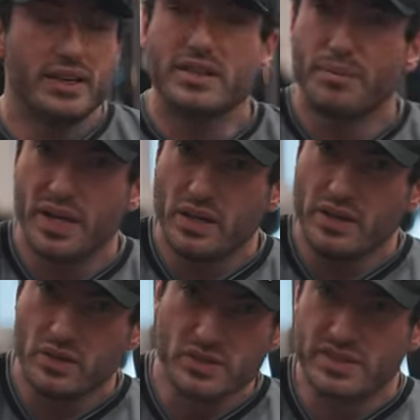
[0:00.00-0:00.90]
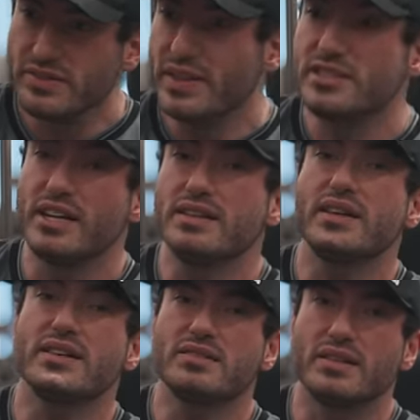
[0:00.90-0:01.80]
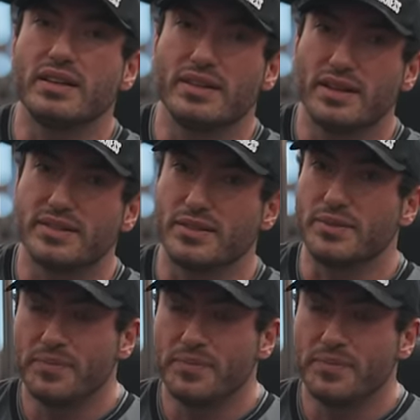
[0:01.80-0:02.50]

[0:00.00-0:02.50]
Esse aparelho, inclusive, ele já tem essa inclinação.